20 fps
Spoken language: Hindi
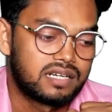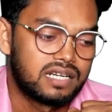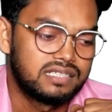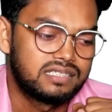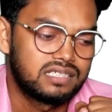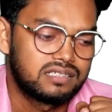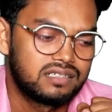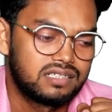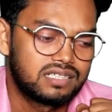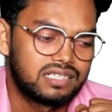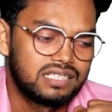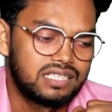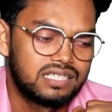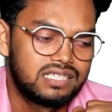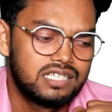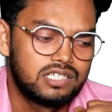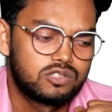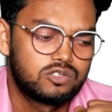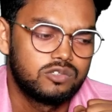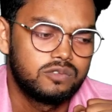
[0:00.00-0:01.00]
कर रहा है ऐसा करके
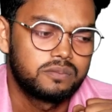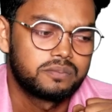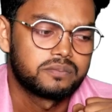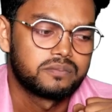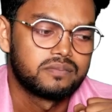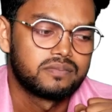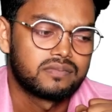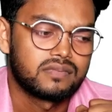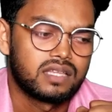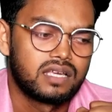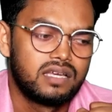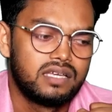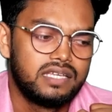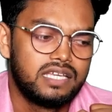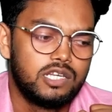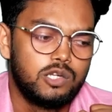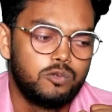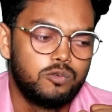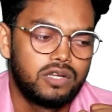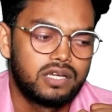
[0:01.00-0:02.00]
देखिए तो
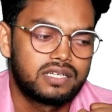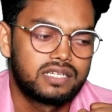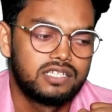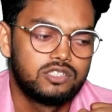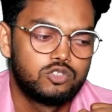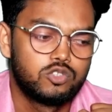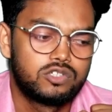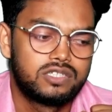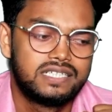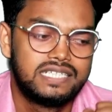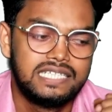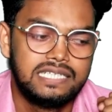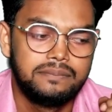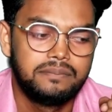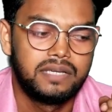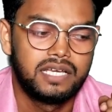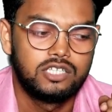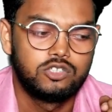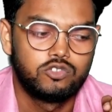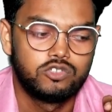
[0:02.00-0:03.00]
ये लूना की जो
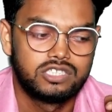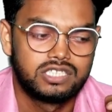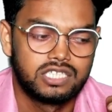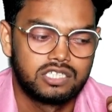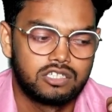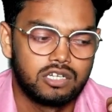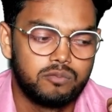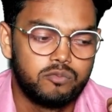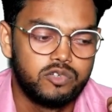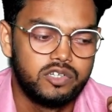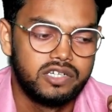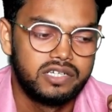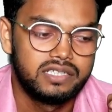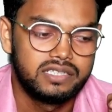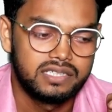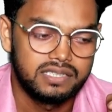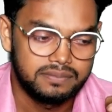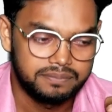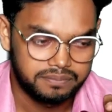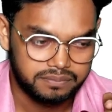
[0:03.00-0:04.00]
टीम है जो इसकी
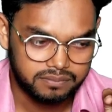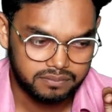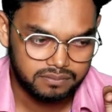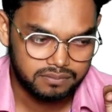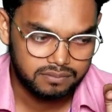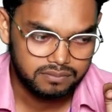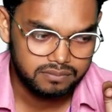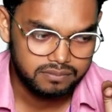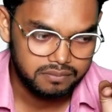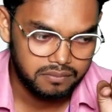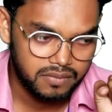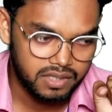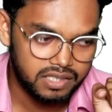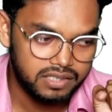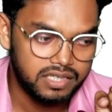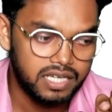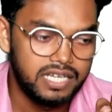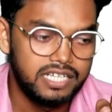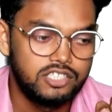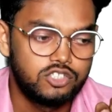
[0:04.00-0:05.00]
कम्युनिटी है
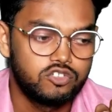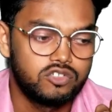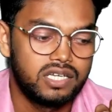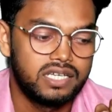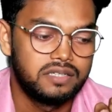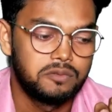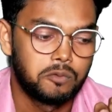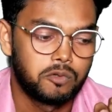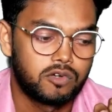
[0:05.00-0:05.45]
यही जो है